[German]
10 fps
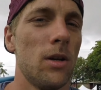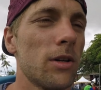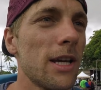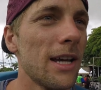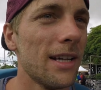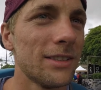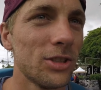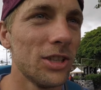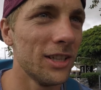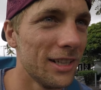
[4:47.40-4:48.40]
Okay,
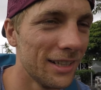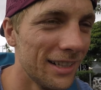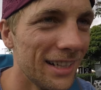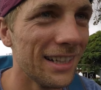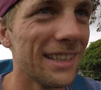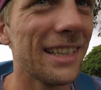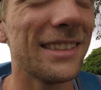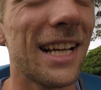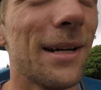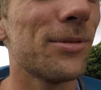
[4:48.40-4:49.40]
also
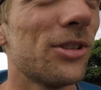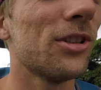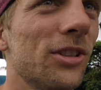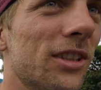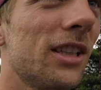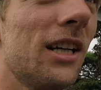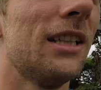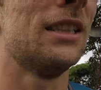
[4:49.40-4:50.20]
jetzt gab es doch noch